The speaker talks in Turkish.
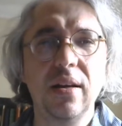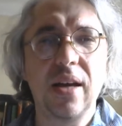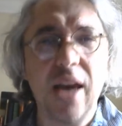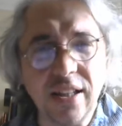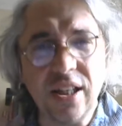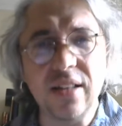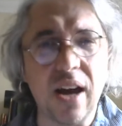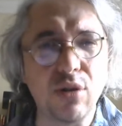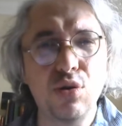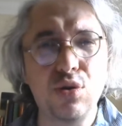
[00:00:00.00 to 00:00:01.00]

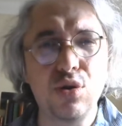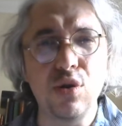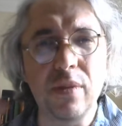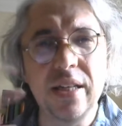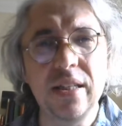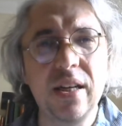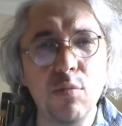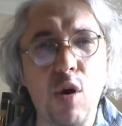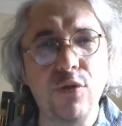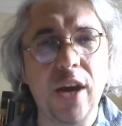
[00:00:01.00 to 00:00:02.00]
Gerçekten küskünüm,
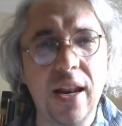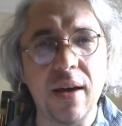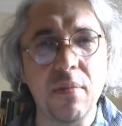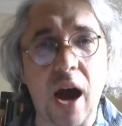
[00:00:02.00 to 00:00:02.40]
kızgınım, öfkeliyim.